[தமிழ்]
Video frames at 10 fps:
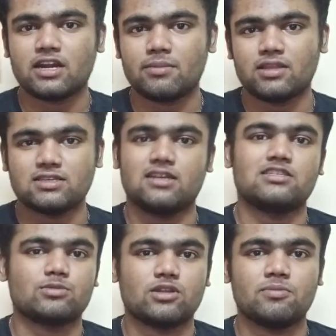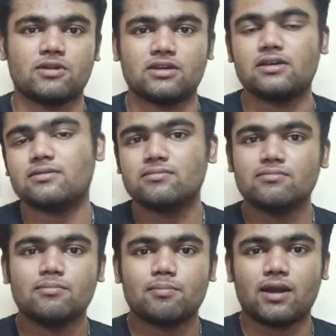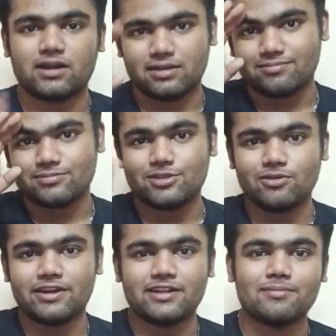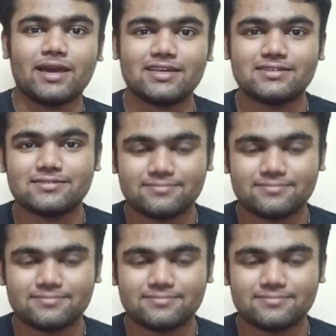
கண்டிப்பாக இந்த சேனலை சப்ஸ்கிரைப் பண்ணுங்கள் பார்க்கலாம் சரி லேட்டர் பாய்